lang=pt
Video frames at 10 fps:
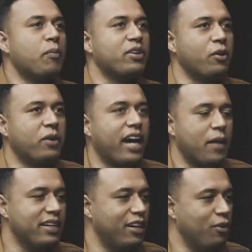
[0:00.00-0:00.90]
porque o cara
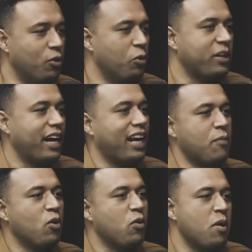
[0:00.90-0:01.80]
me enganou, o cara
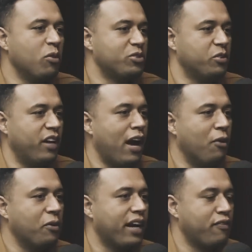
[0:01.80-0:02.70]
acabou com o meu
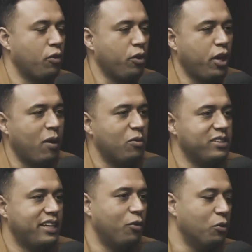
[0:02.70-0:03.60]
emocional, o cara falou que era uma
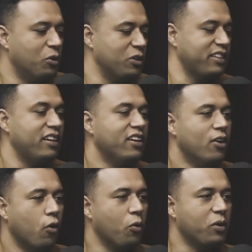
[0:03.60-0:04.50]
coisa, era outra,
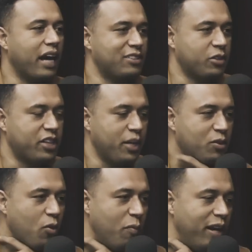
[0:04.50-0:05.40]
ou o cara só queria me
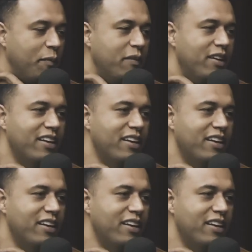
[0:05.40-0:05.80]
comer,